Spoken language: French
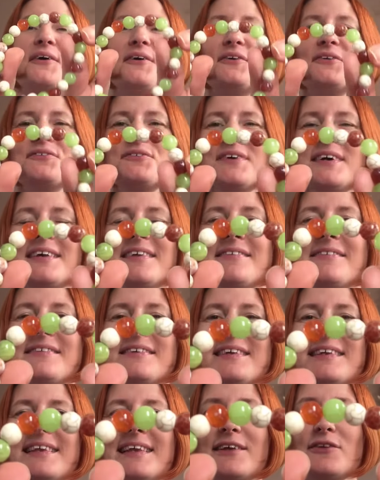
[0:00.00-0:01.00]
On voit
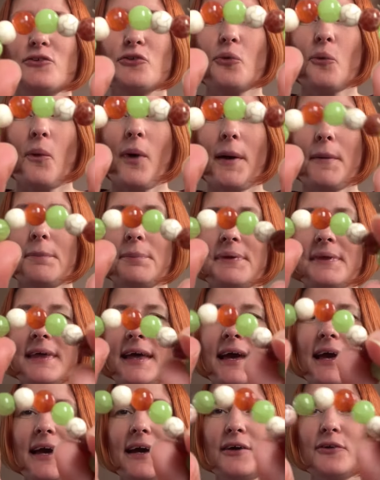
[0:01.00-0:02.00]
ici les trois
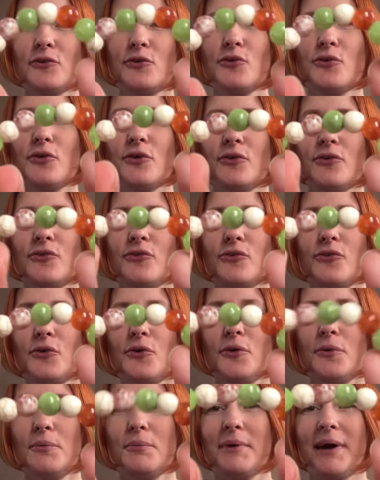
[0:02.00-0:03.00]
pierres de
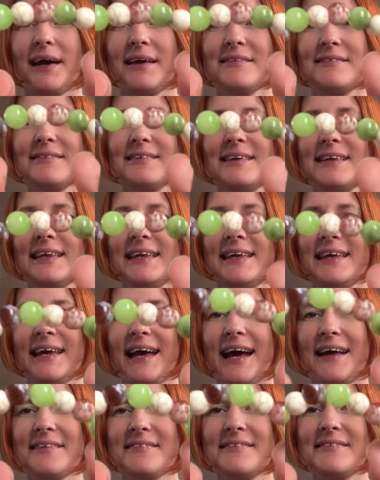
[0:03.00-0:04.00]
ce bracelet
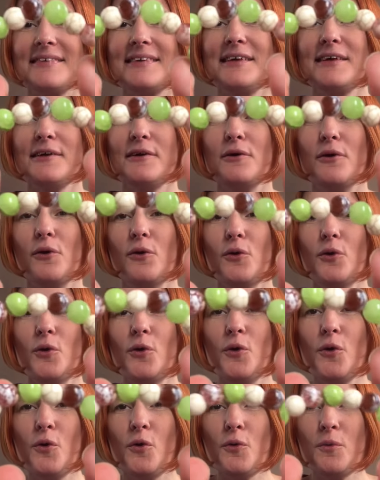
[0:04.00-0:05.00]
assez
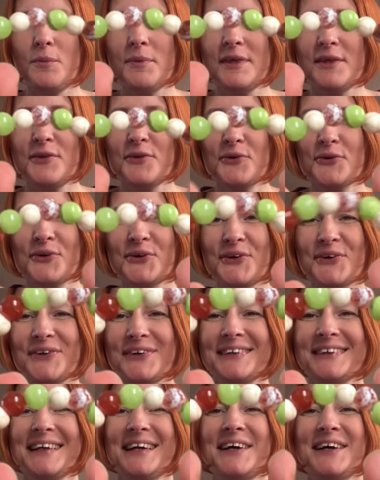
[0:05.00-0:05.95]
lumineux,